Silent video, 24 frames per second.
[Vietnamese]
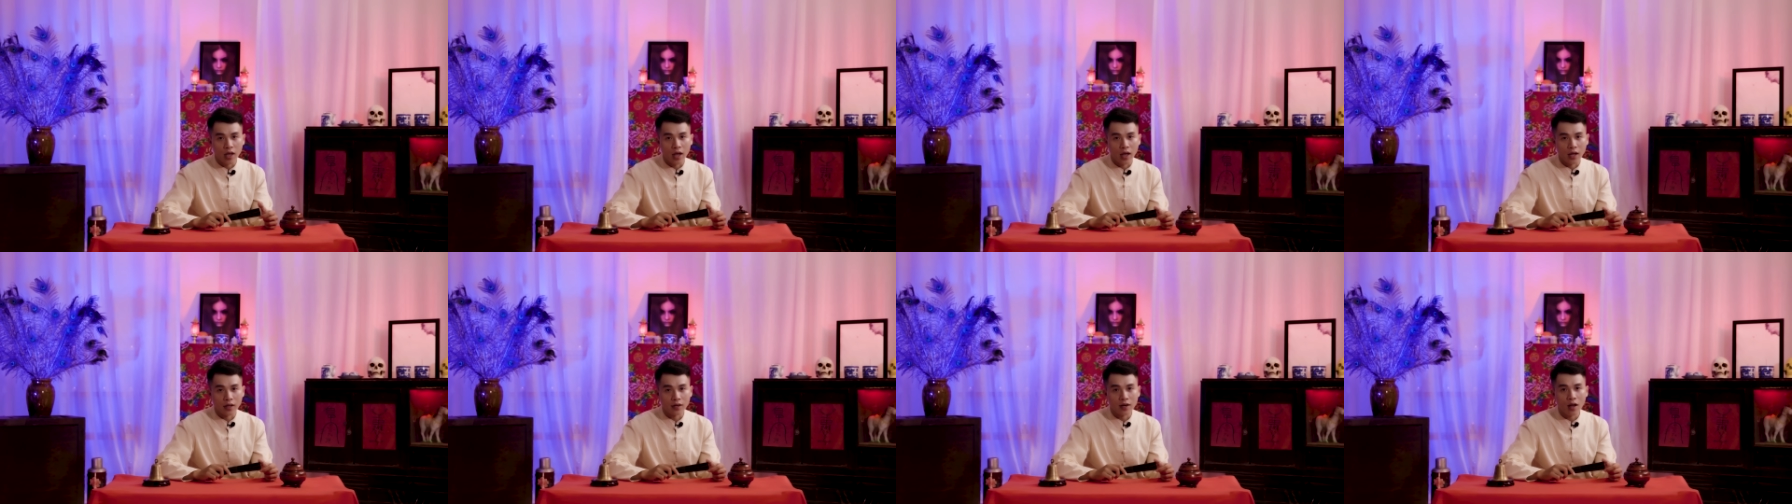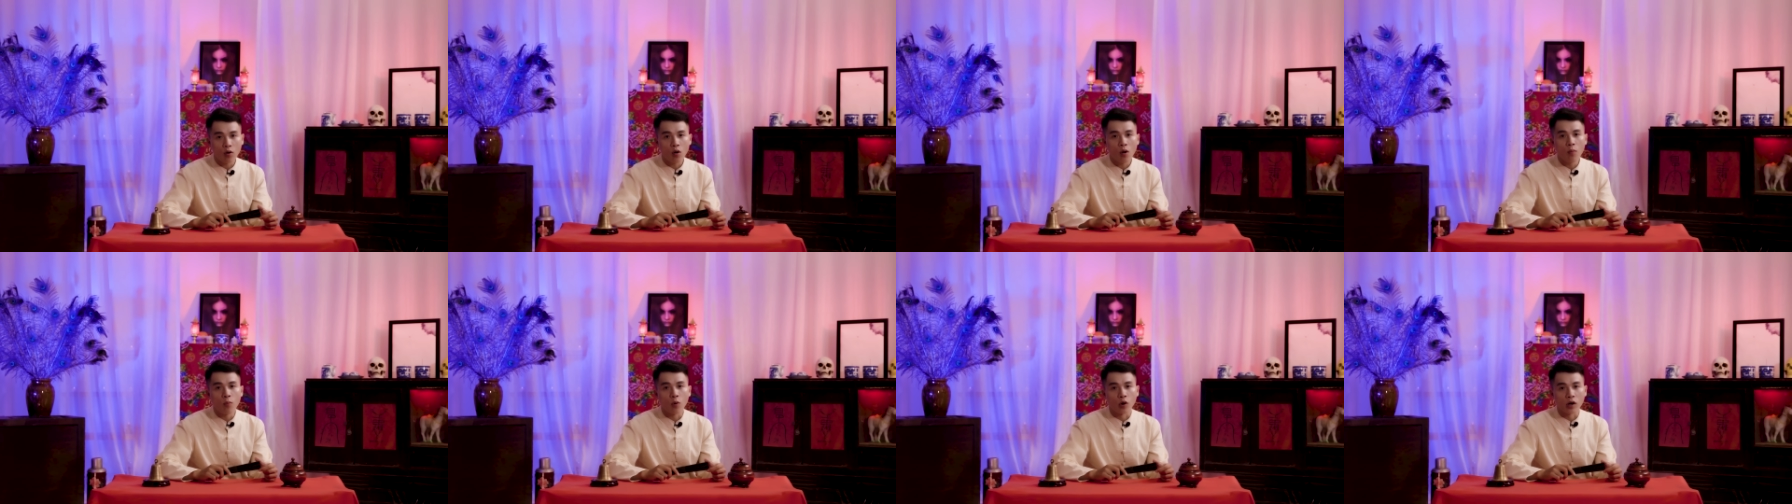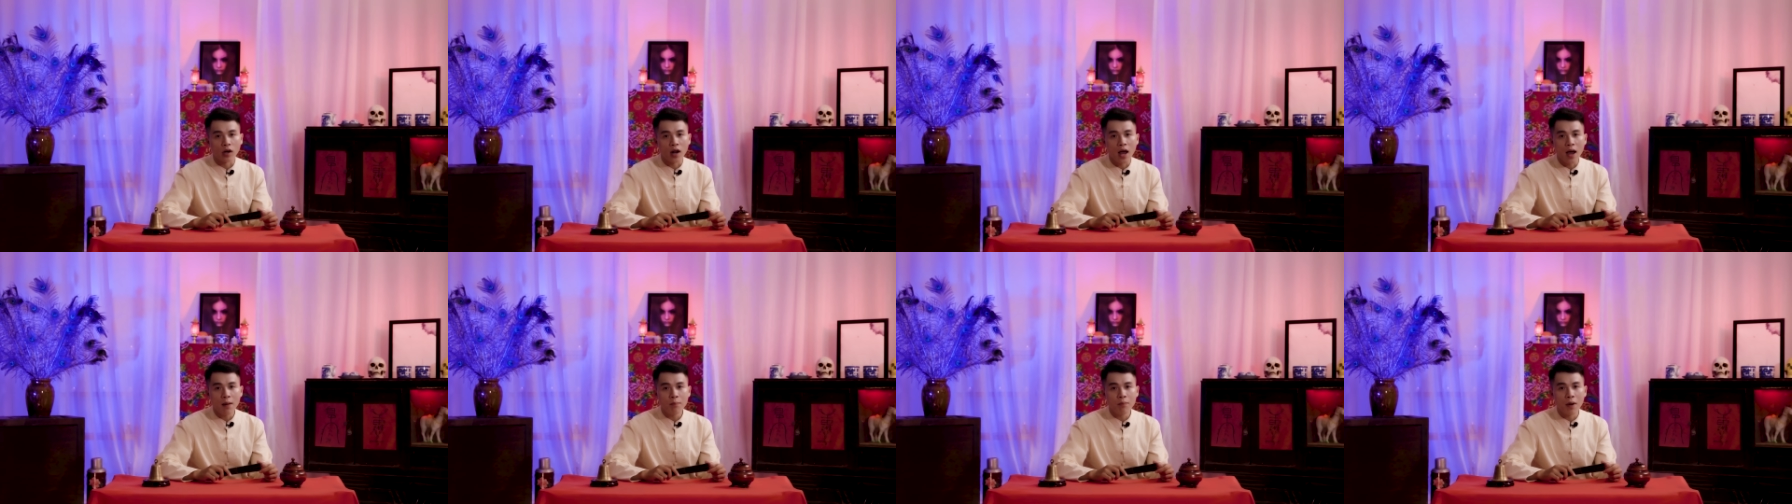thể đã có
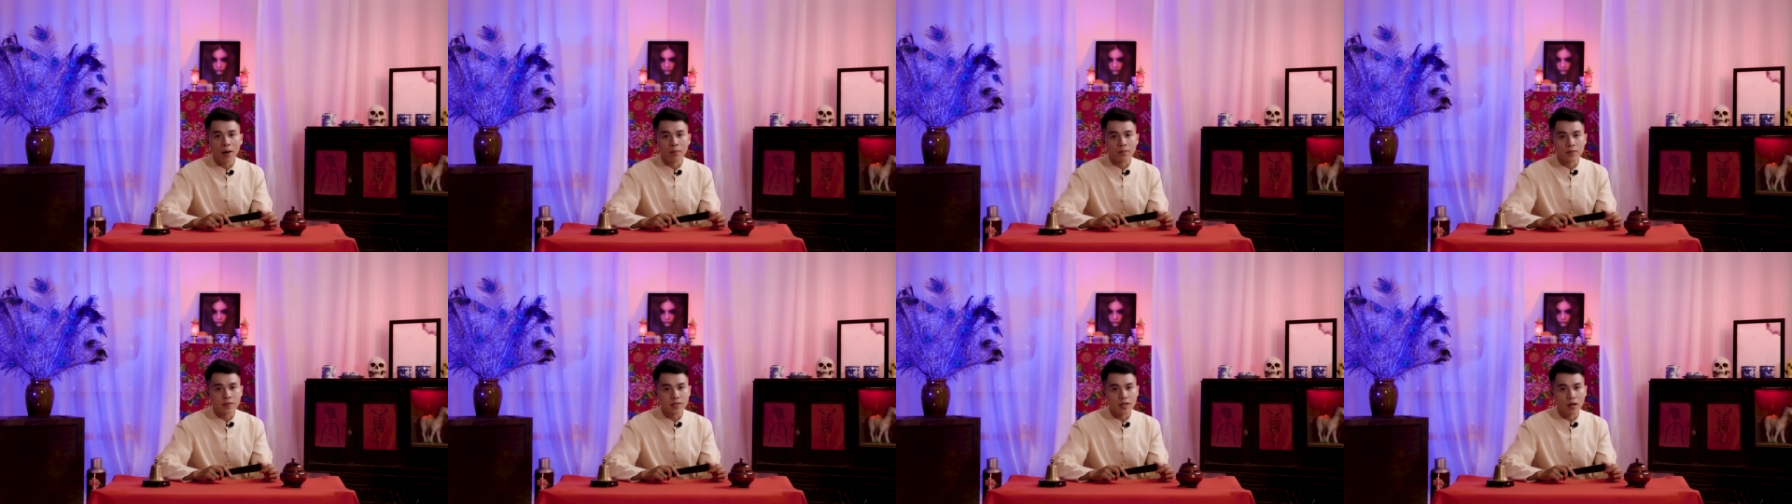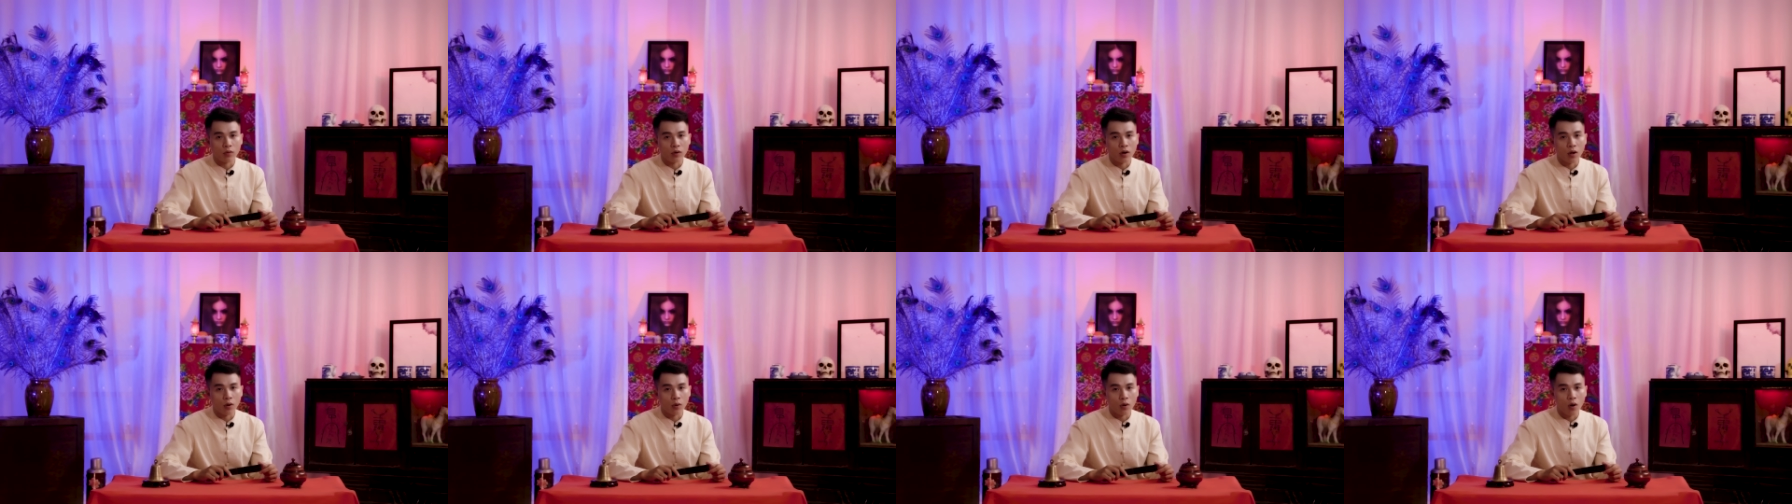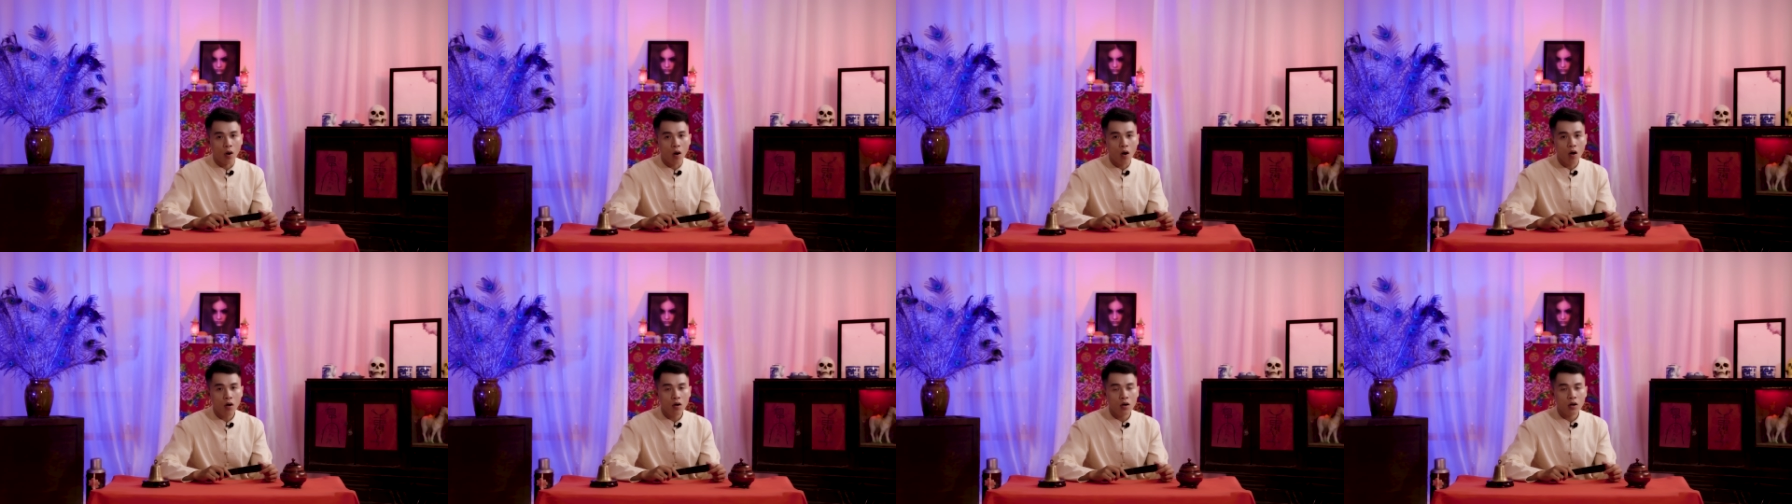một gã bợm rượu nào
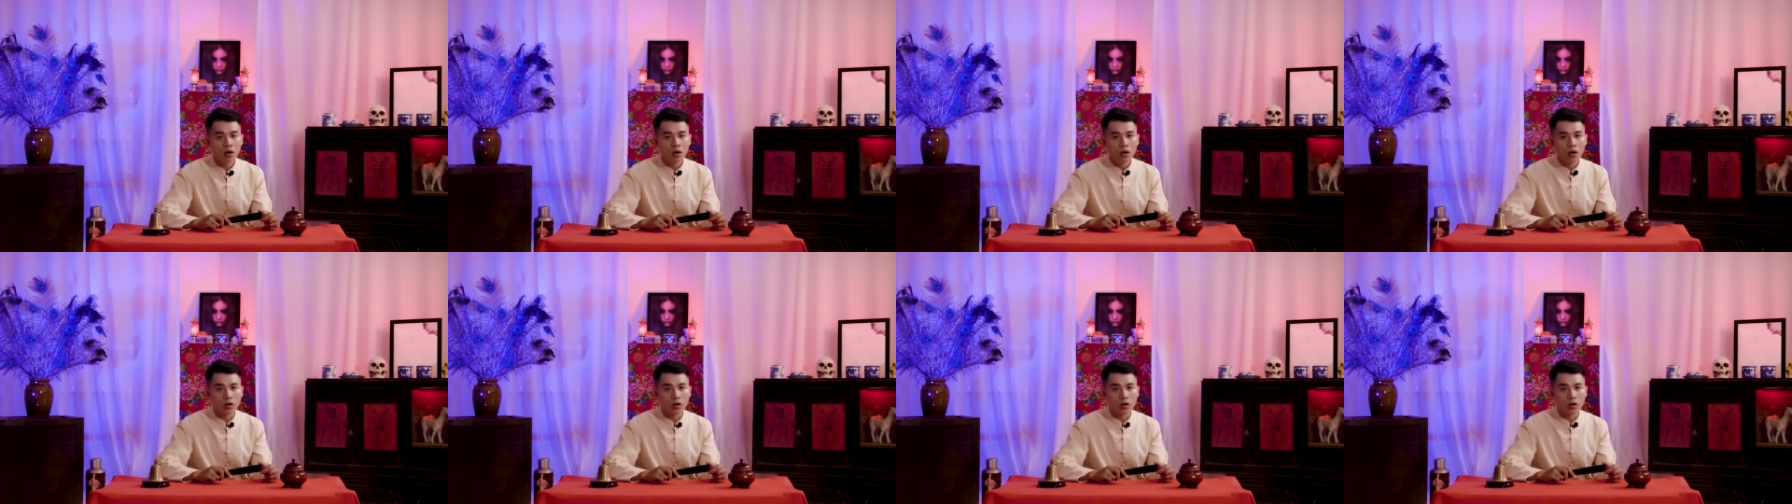đó